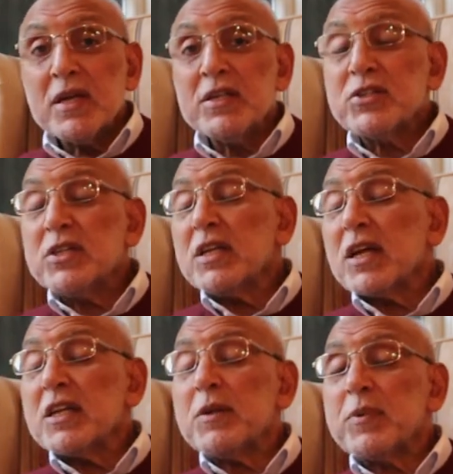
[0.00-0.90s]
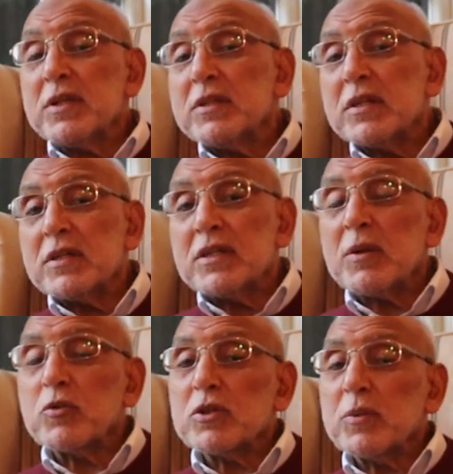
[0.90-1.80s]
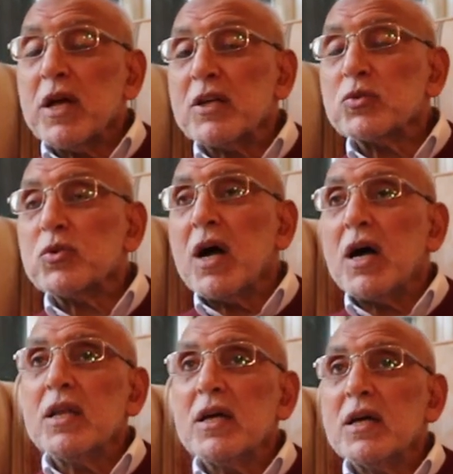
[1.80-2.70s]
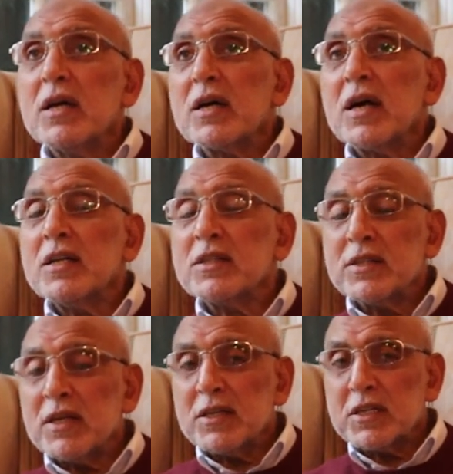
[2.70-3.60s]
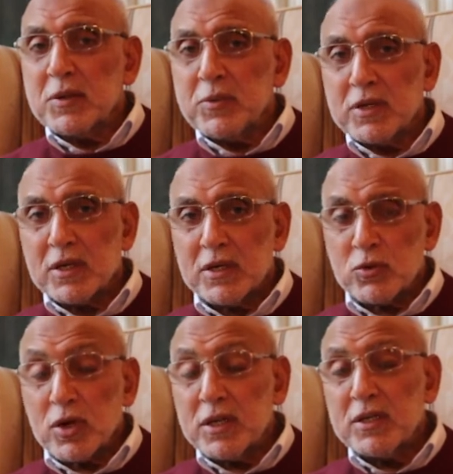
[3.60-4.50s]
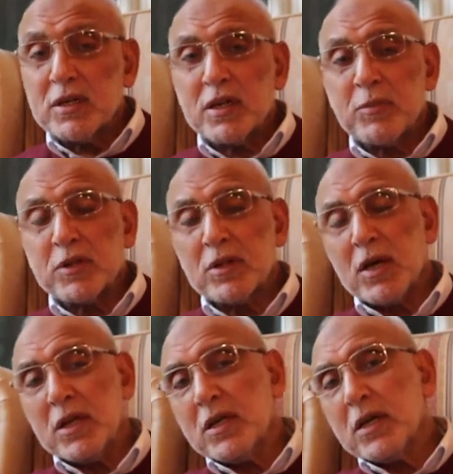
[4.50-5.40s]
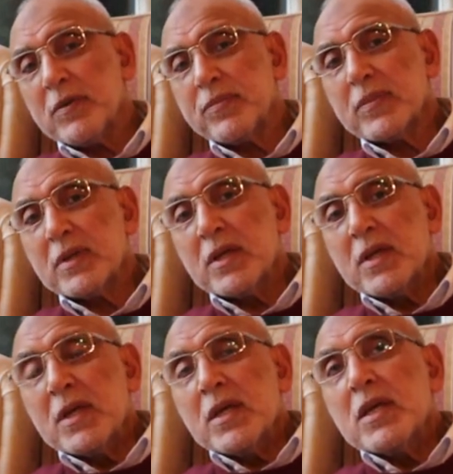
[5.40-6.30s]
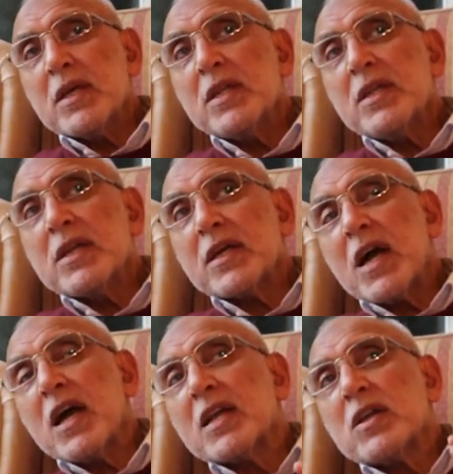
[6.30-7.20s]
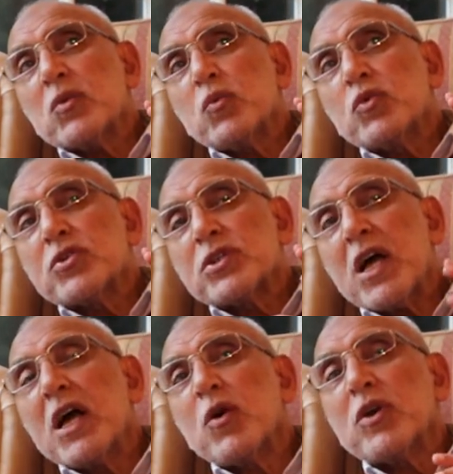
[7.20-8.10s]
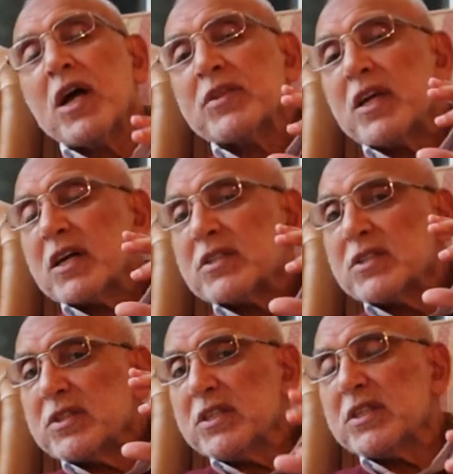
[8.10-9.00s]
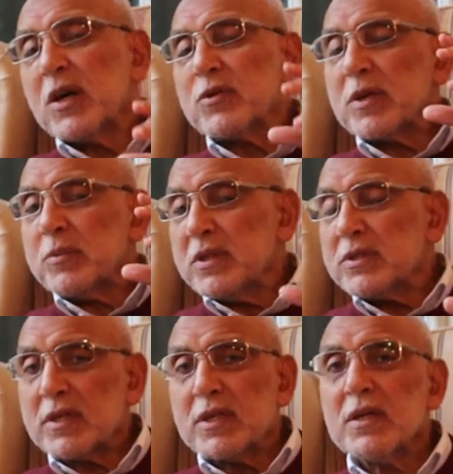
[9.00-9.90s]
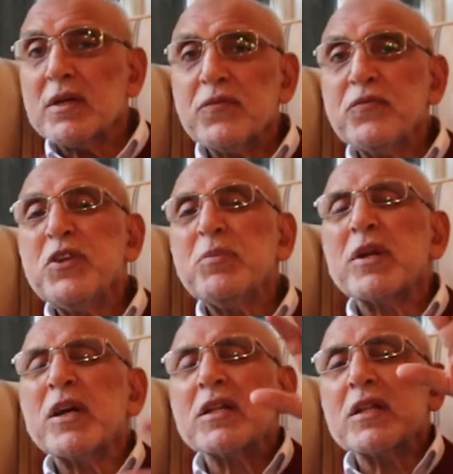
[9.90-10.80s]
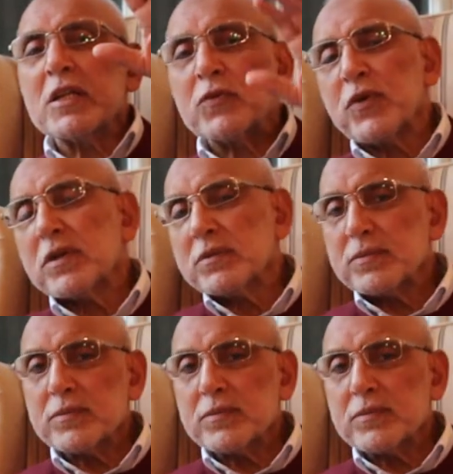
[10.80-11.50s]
الشيء الغريب جدا اللي انا كنت بلاحظه على خالتنا الكبيره رقيه رحمه الله عليها ان كان وشها وهي عندها 60 او 70 سنه في براءه الاطفال